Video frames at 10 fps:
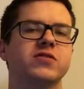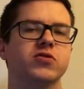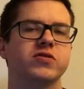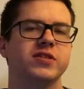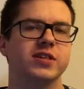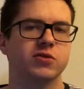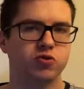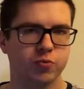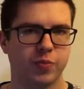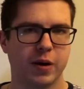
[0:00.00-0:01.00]
senti
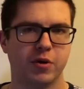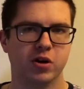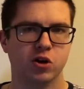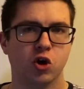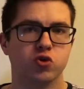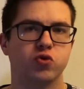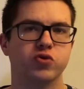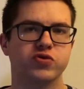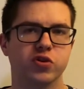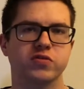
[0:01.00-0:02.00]
coupable de
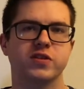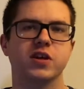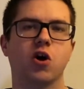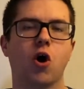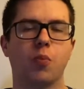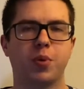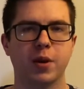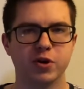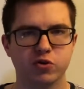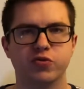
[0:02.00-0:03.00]
sortir en plein
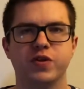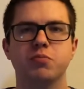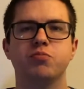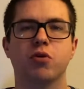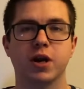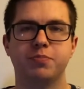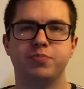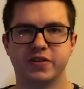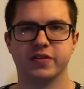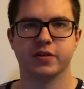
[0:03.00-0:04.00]
milieu du film pour aller
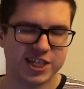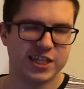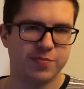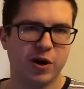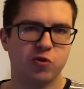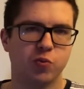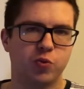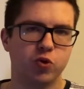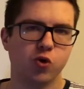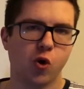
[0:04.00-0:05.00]
pisser. J'étais pas non
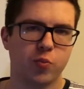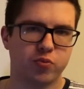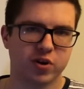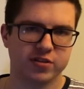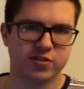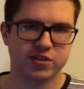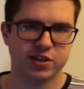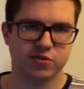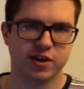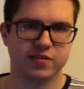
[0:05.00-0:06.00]
plus au point de
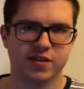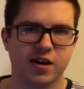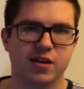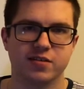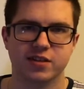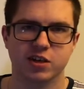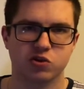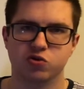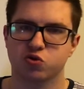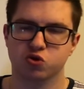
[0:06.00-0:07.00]
sortir de la salle et c'est quelque
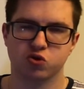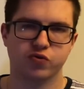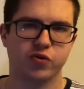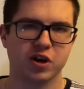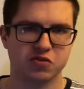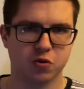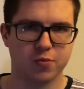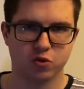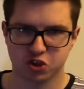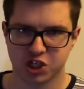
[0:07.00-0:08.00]
chose que je ne ferai
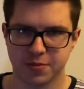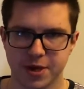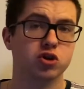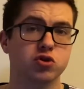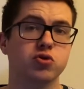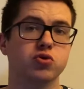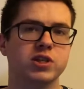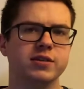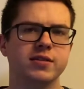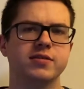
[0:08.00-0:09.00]
sûrement jamais. J'entends de
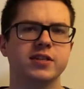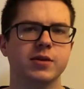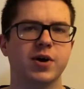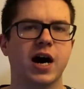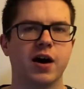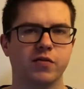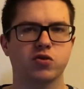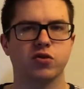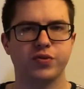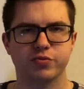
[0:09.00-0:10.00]
quitter le cinéma avant
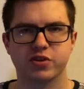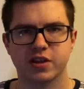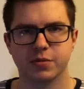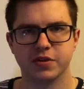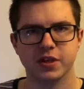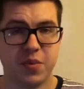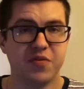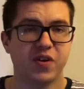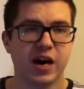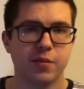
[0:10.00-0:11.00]
que le film soit terminé, mais
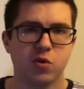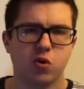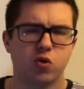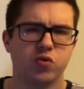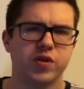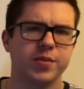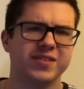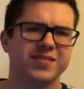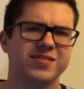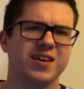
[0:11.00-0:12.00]
vraiment, le film
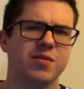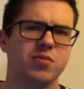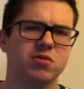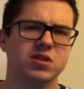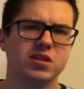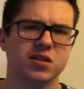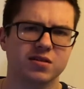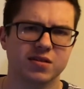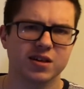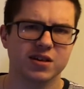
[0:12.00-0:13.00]
était tellement
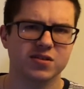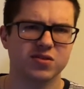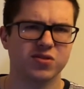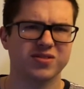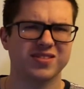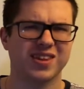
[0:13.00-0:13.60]
inintéressant,